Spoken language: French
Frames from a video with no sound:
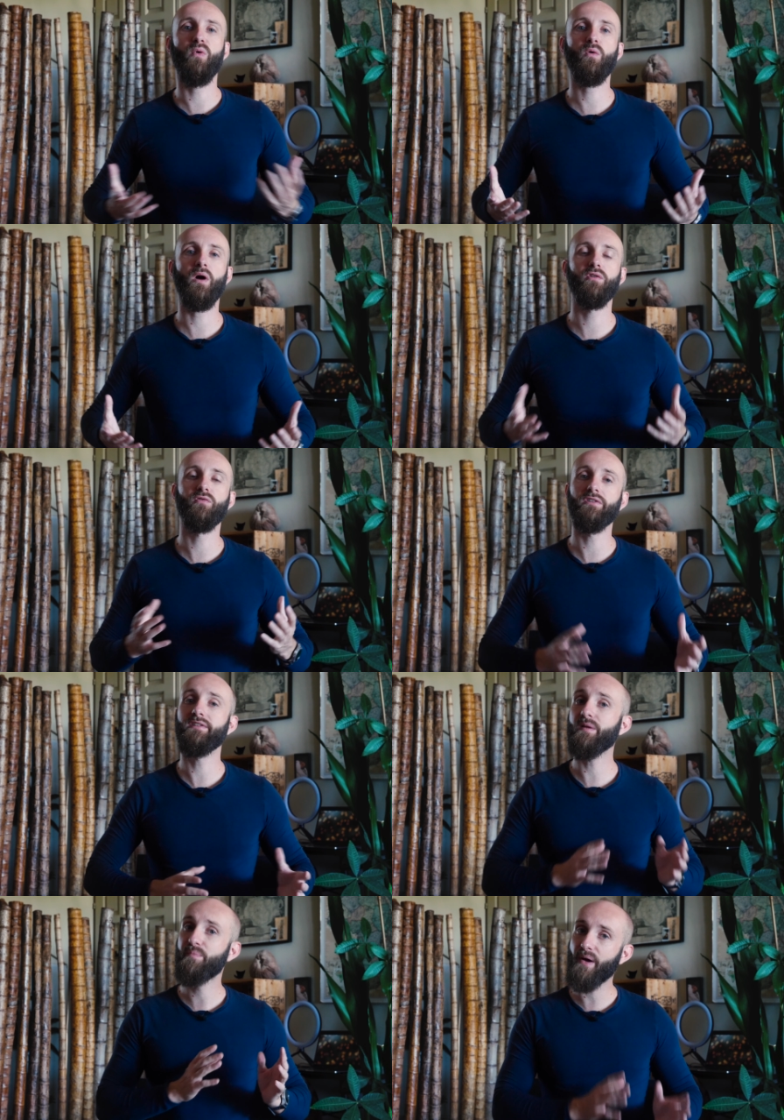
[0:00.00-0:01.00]
Pourquoi ne
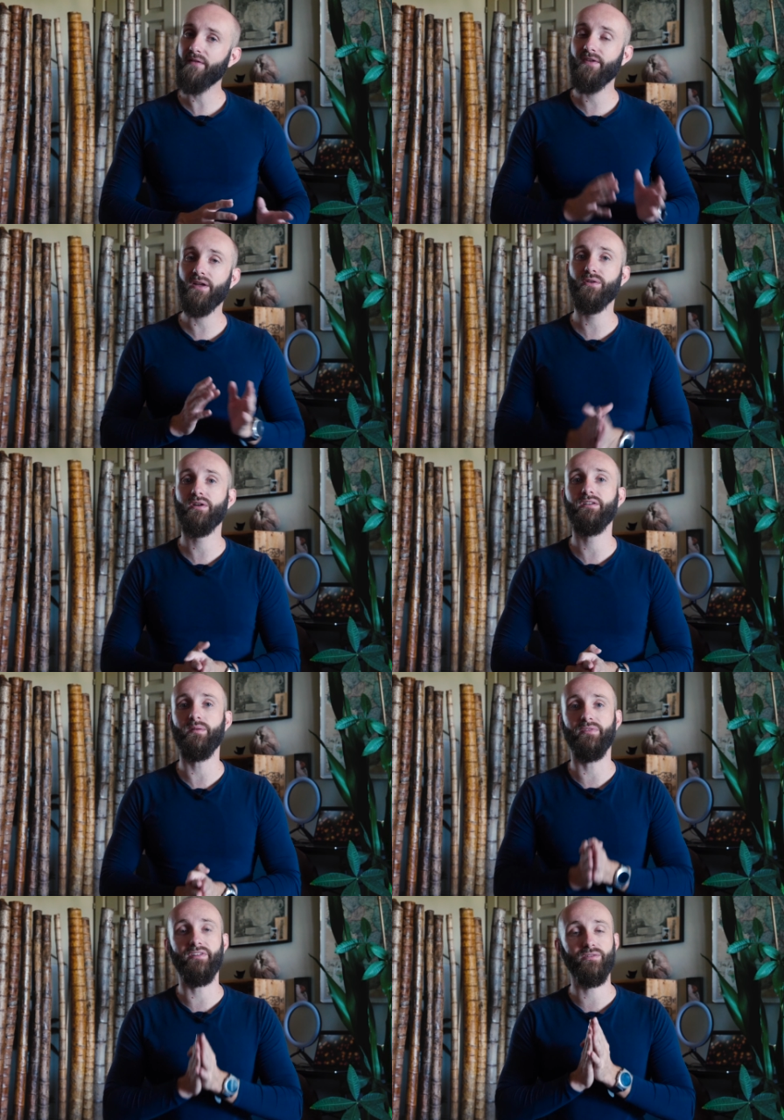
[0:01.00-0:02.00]
faut-il pas faire de
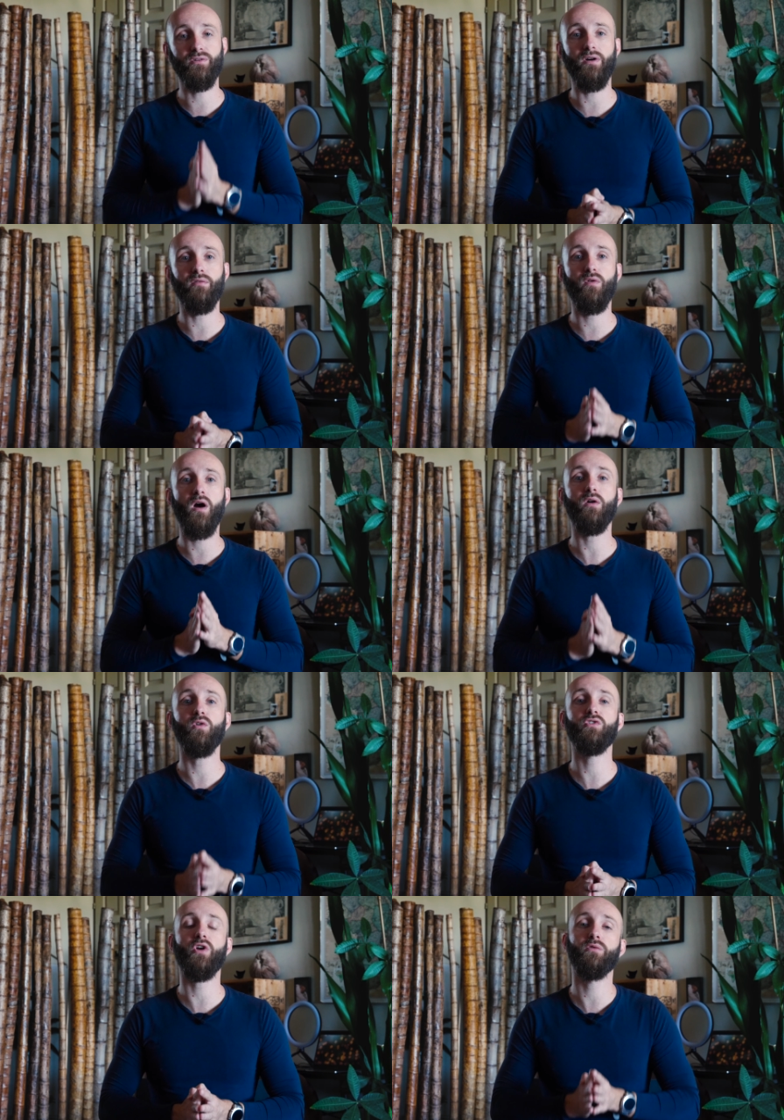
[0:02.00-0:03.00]
régime C'est ce qu'on va voir
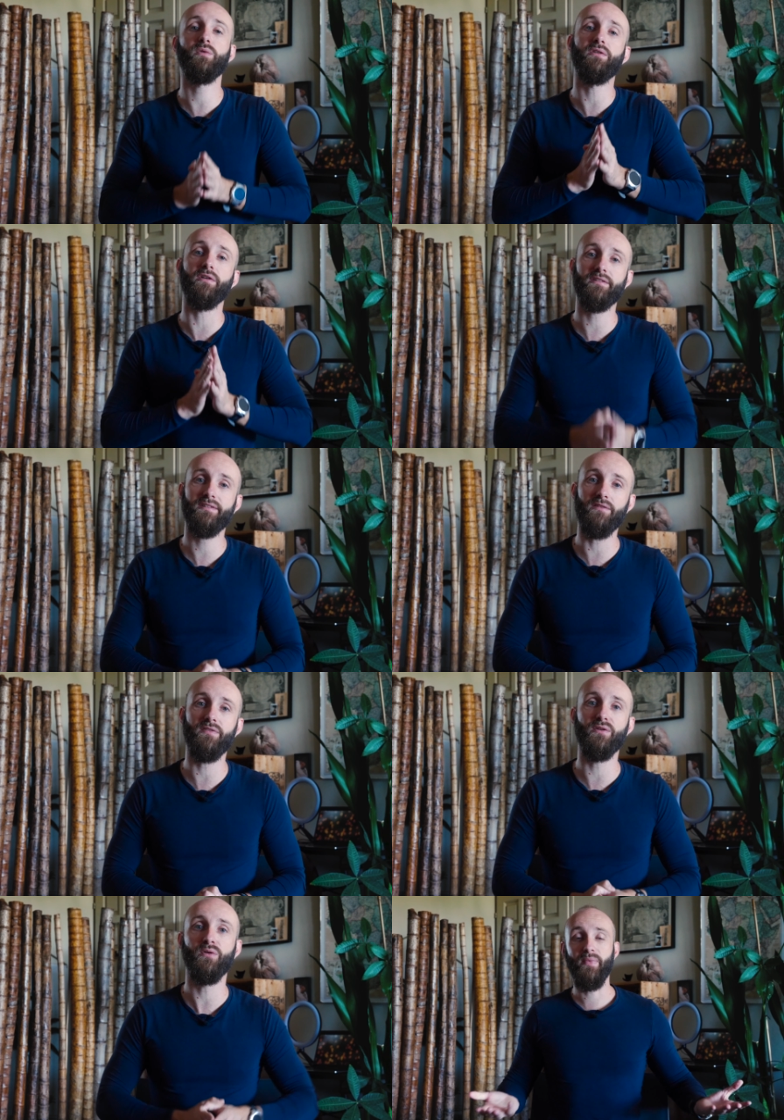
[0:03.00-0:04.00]
aujourd'hui dans cette
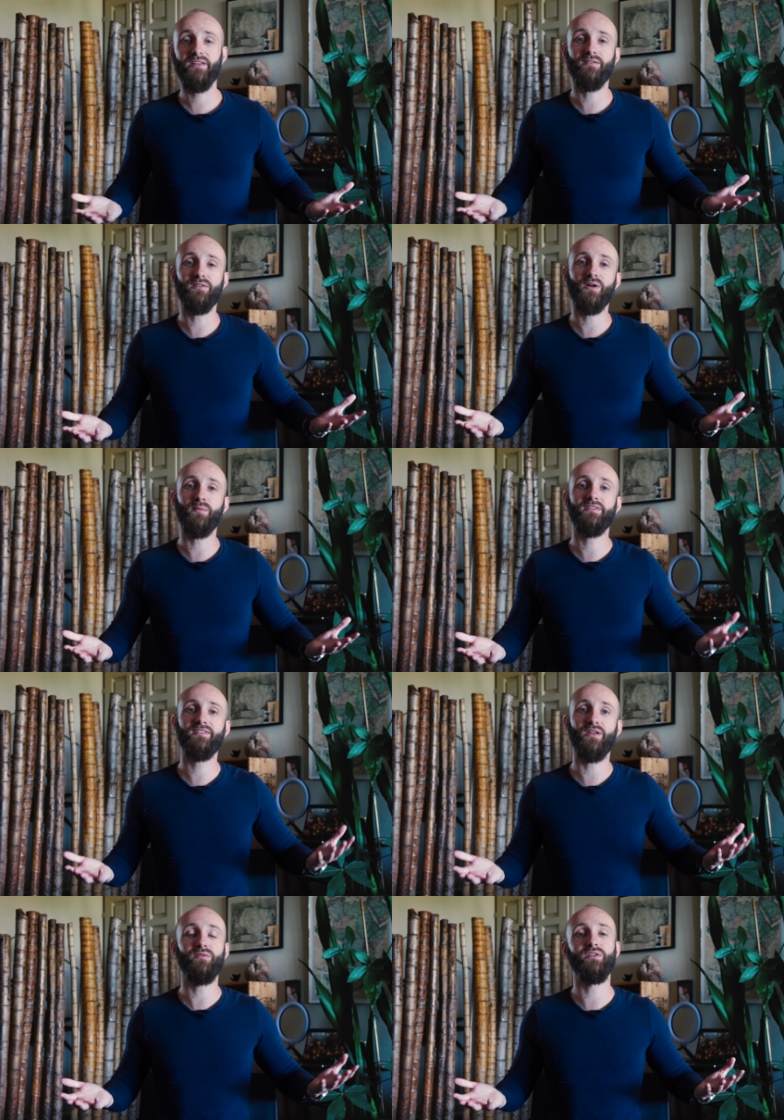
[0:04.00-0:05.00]
vidéo. Mais avant de commencer
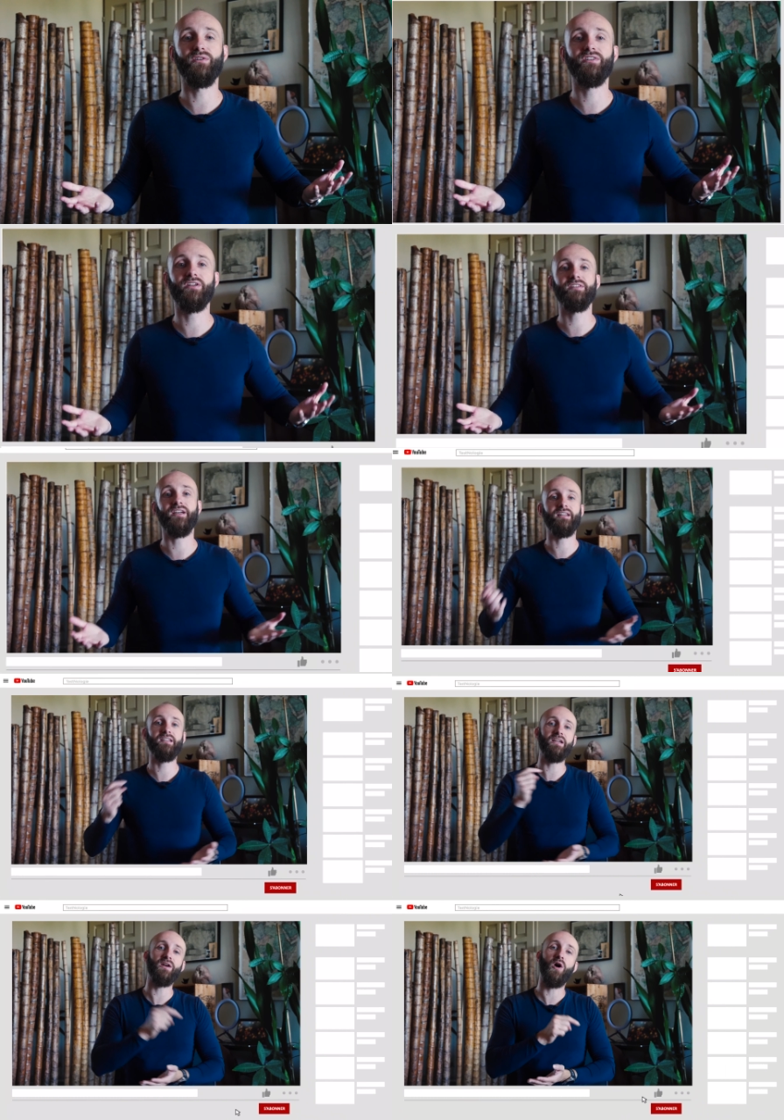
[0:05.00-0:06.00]
cette vidéo, je t'invite à
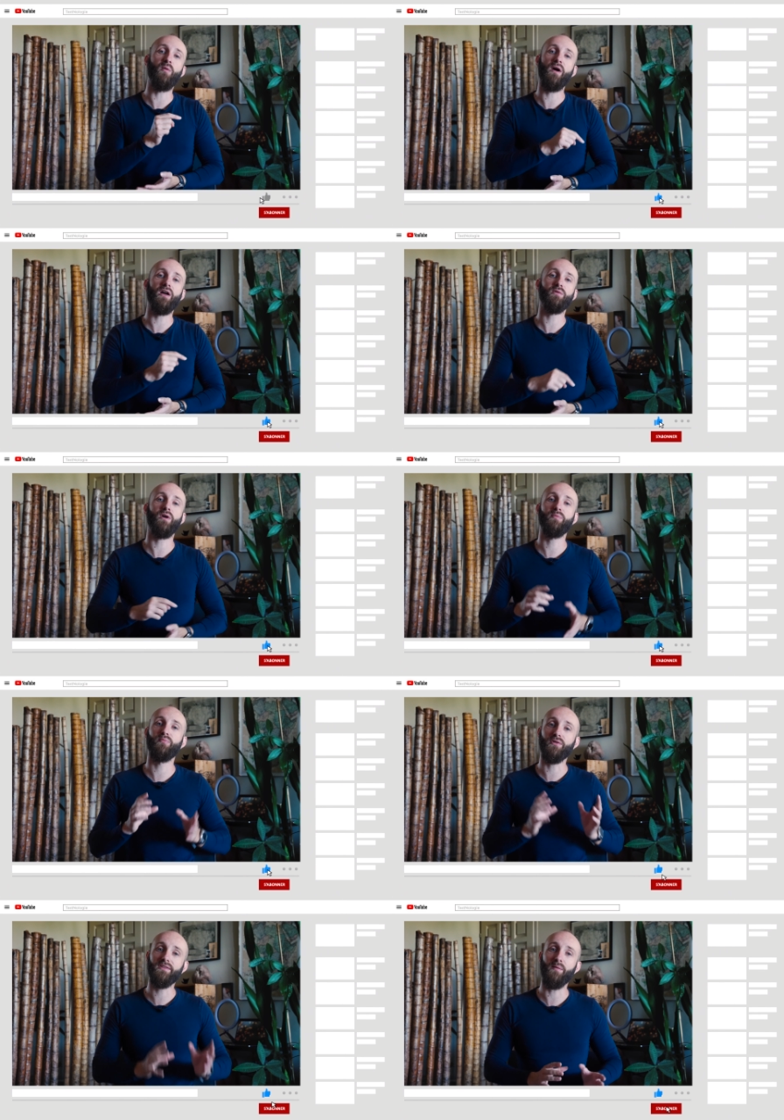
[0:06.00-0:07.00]
cliquer en bas à droite
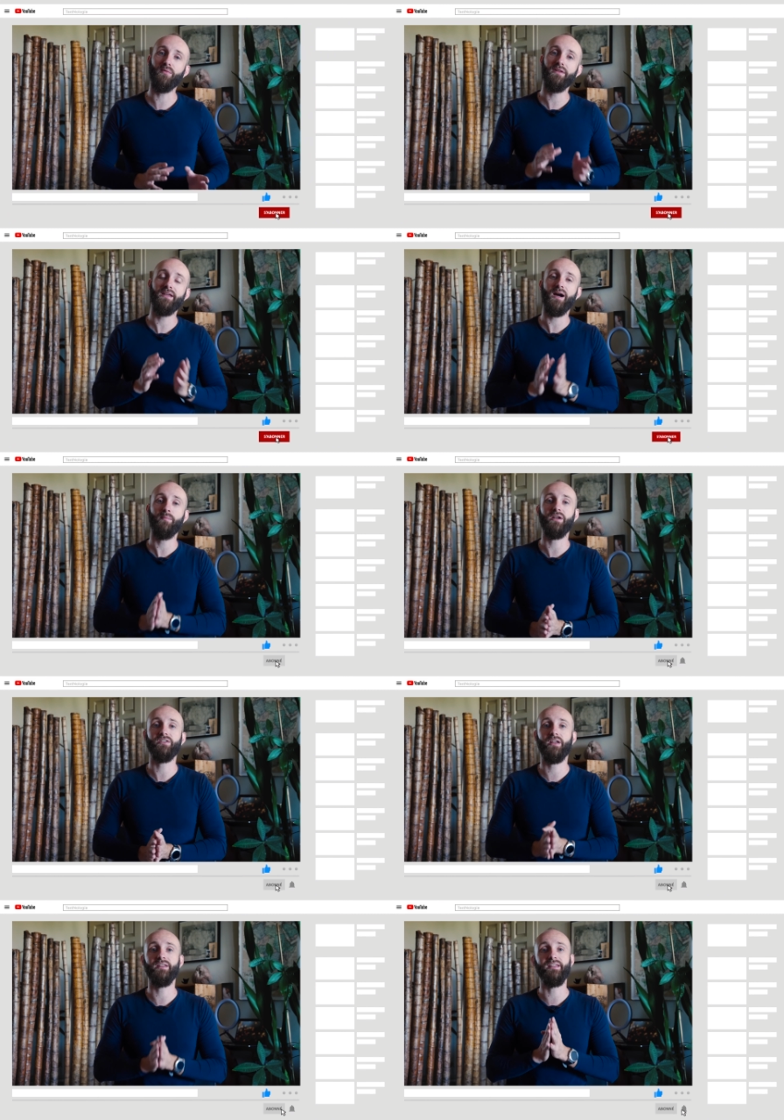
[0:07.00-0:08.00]
pour t'abonner à ma
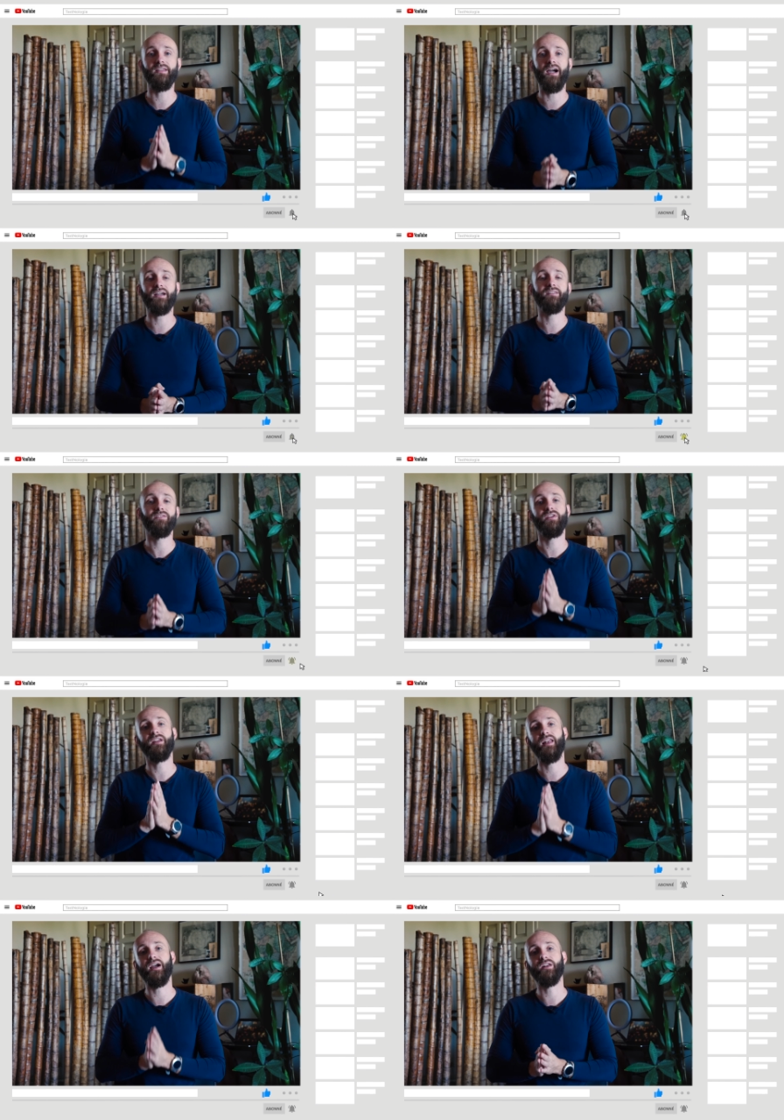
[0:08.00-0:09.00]
chaîne et activer
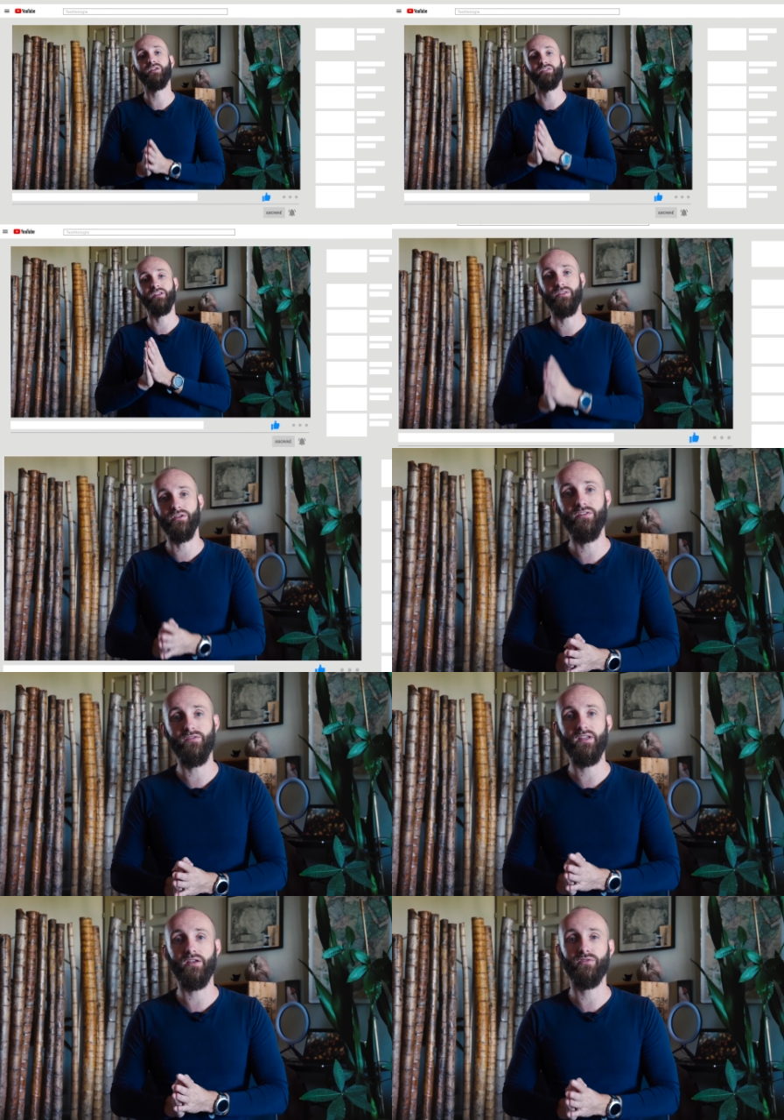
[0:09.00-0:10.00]
la cloche des
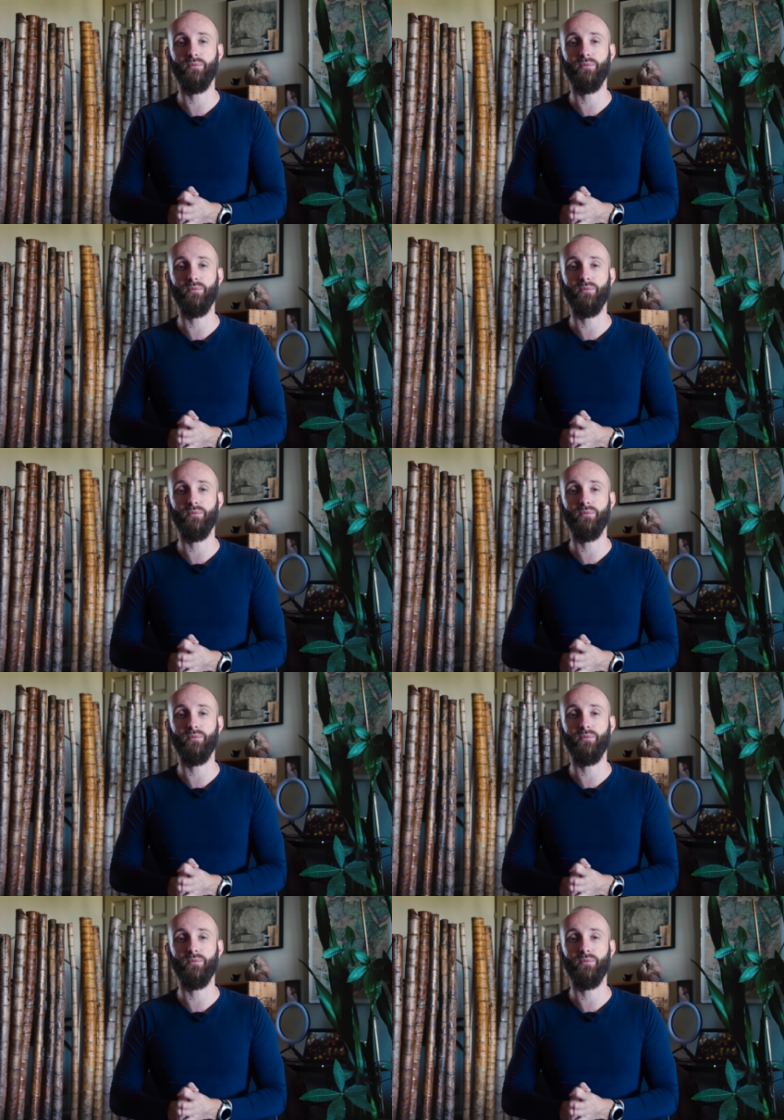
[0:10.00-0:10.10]
notifications.